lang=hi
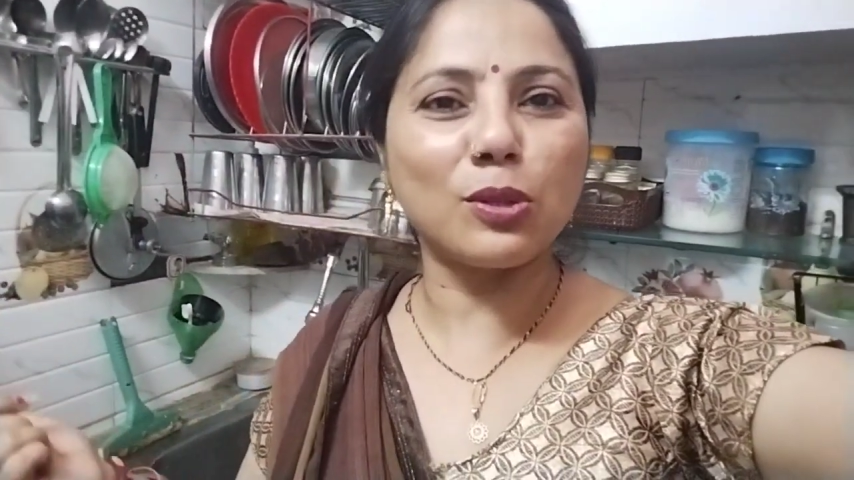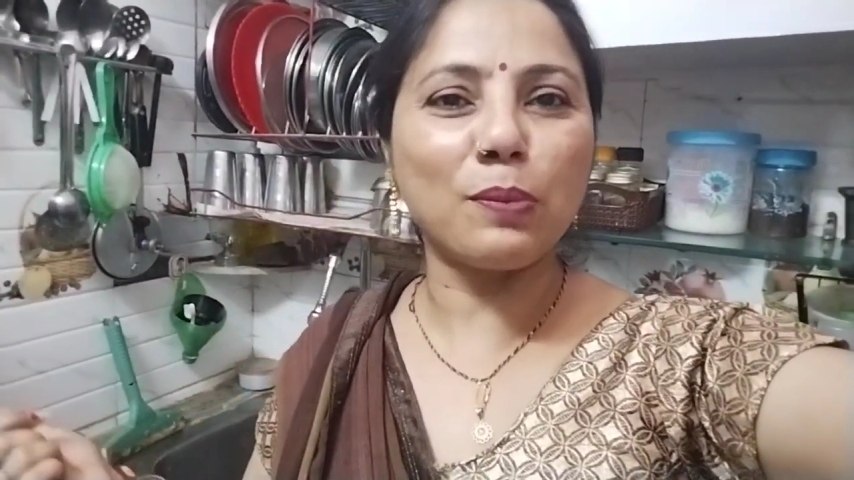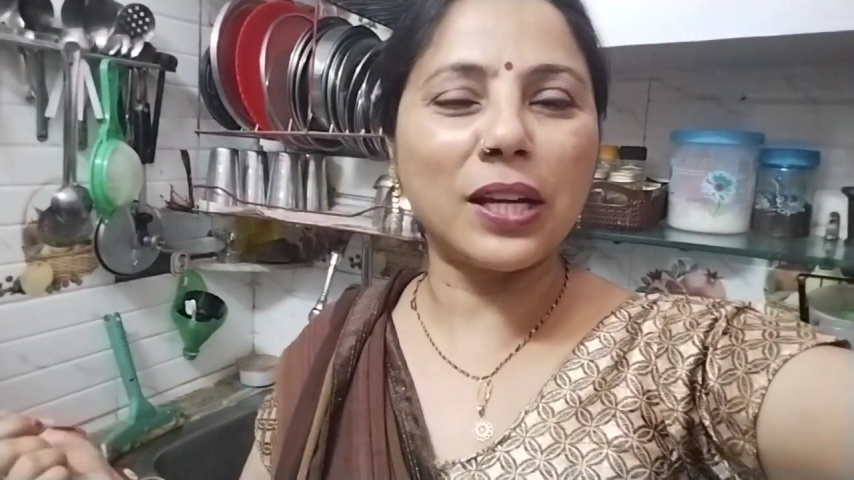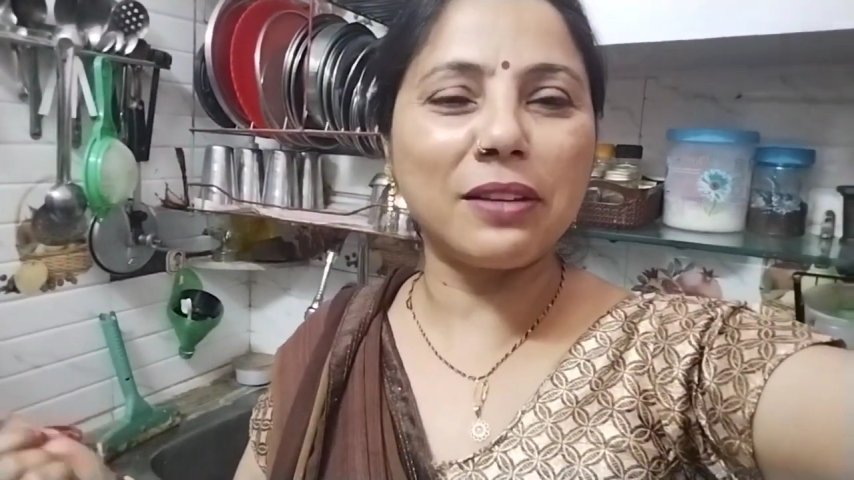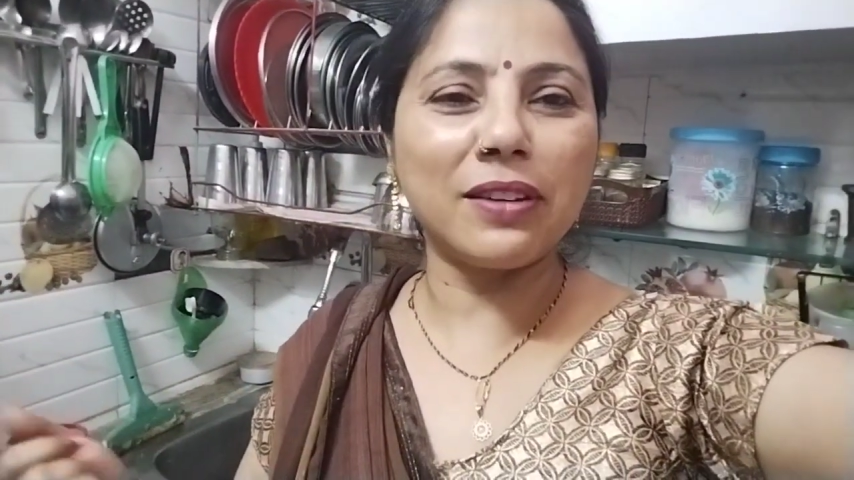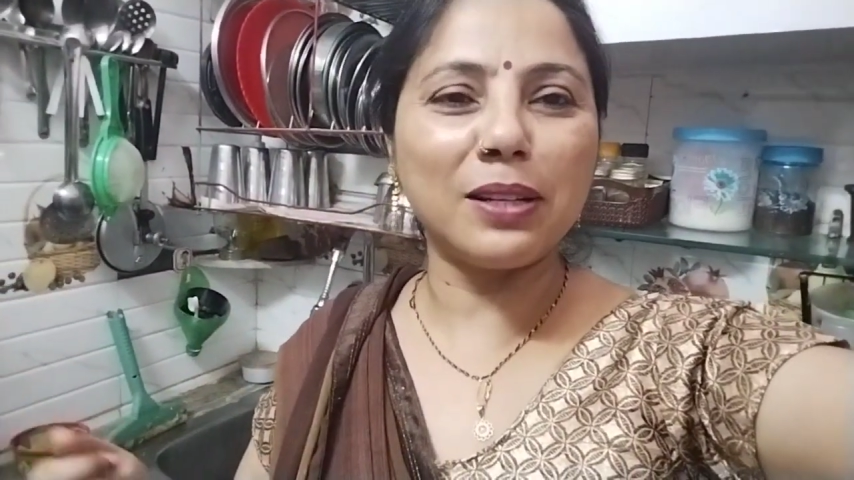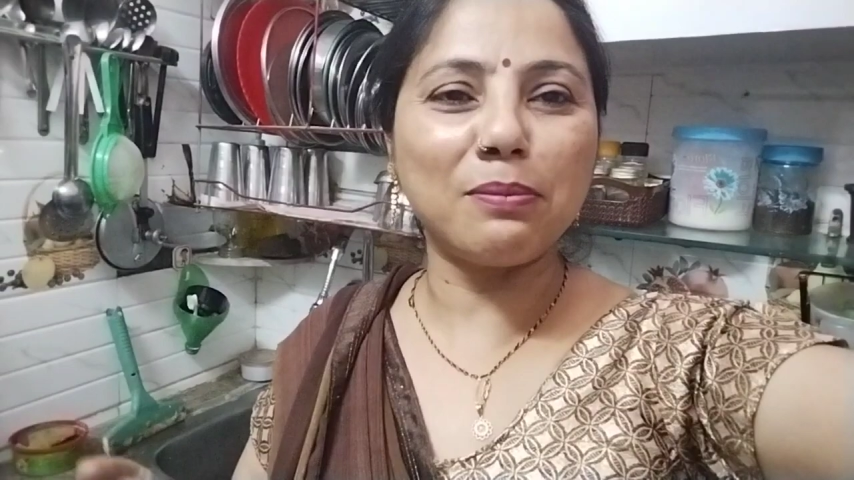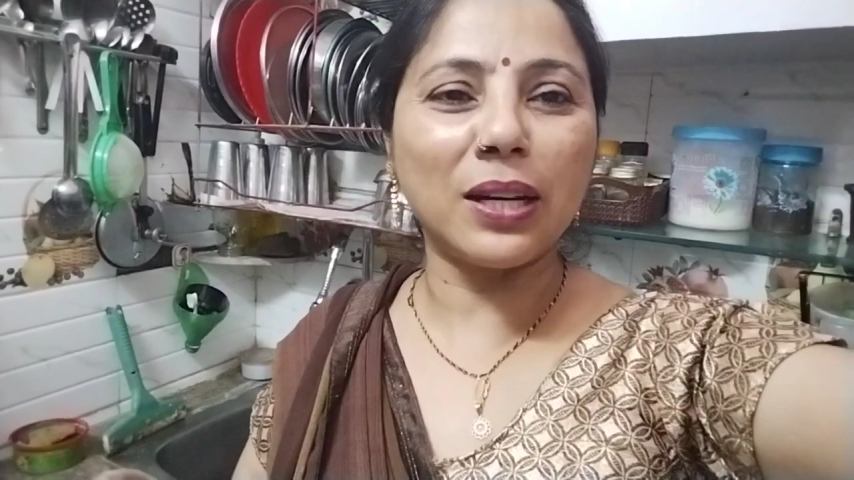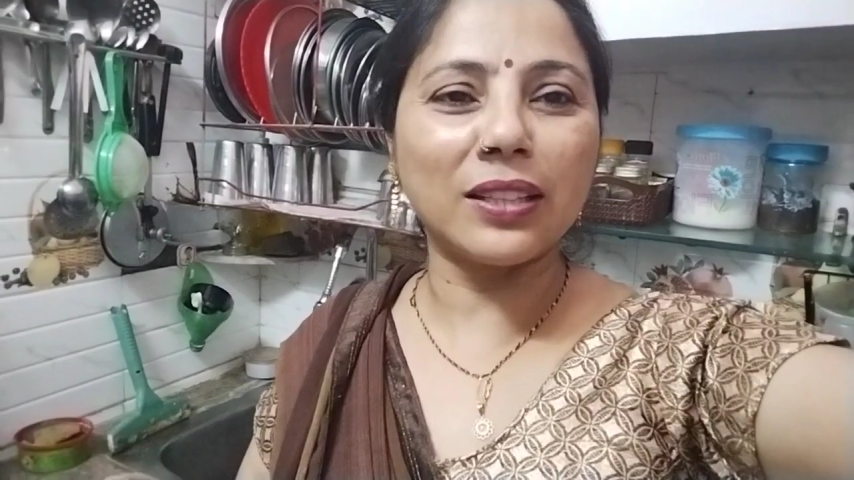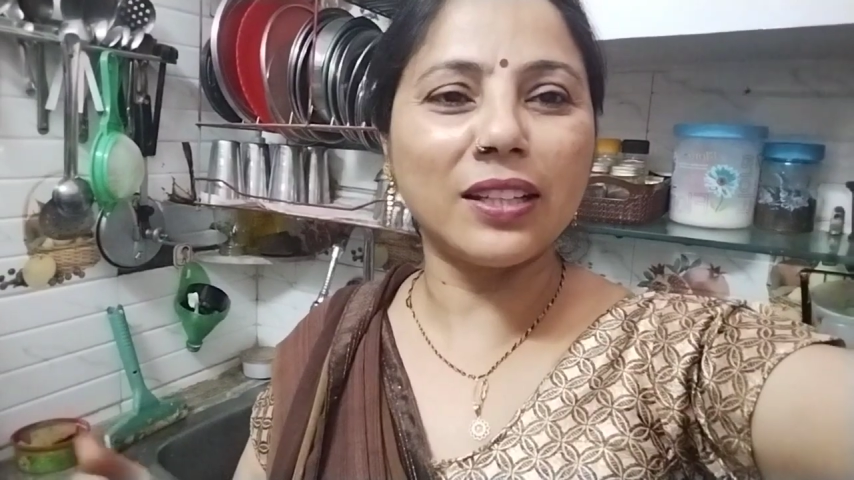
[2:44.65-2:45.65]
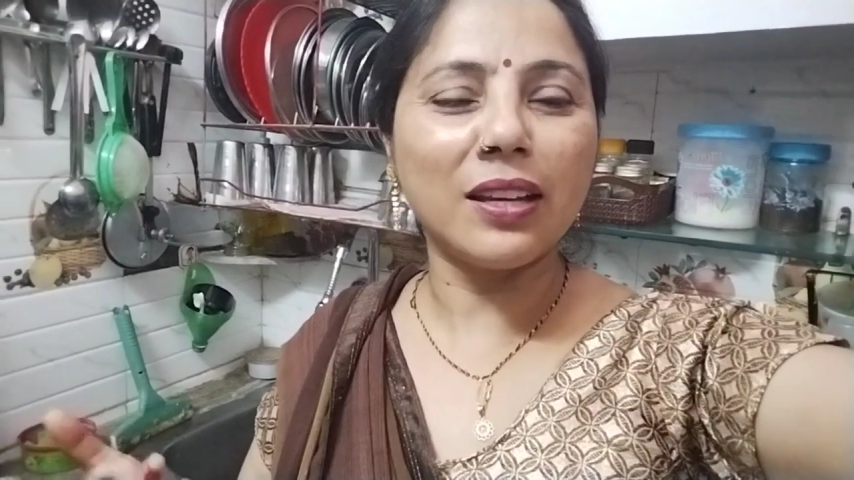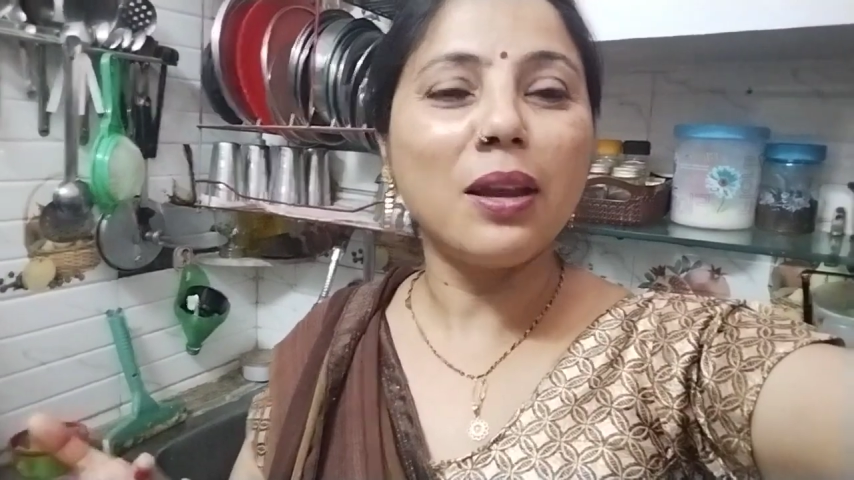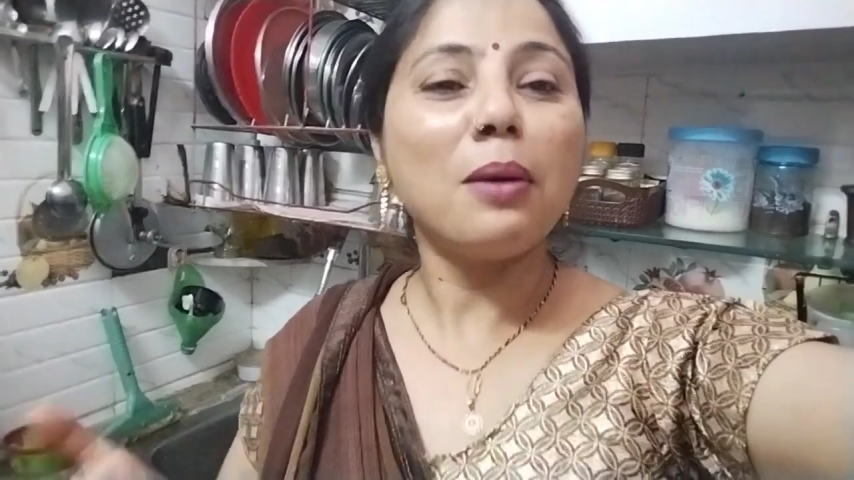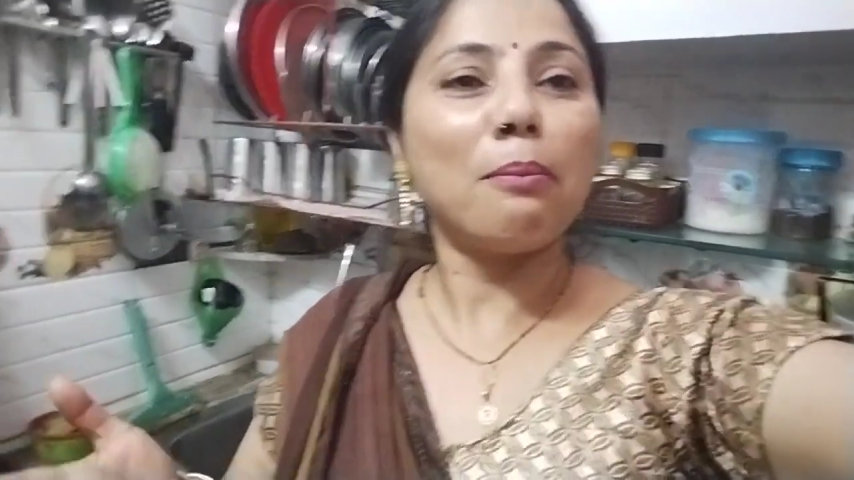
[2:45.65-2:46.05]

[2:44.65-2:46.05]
छुपाने वाली बात है